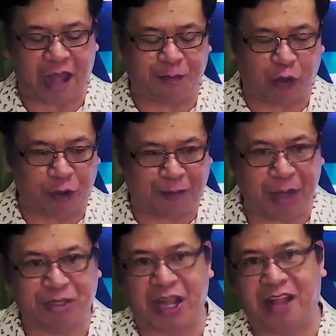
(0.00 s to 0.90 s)
at
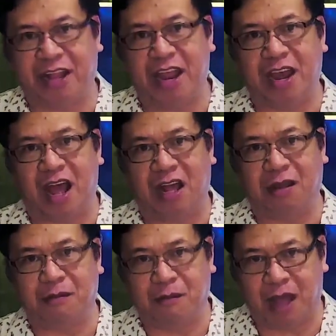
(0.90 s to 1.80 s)
ma-confirm sa atin
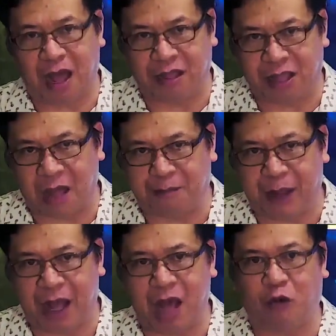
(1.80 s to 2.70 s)
ang, ang, ang
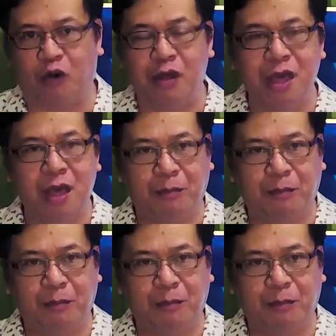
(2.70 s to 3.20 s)
pangako,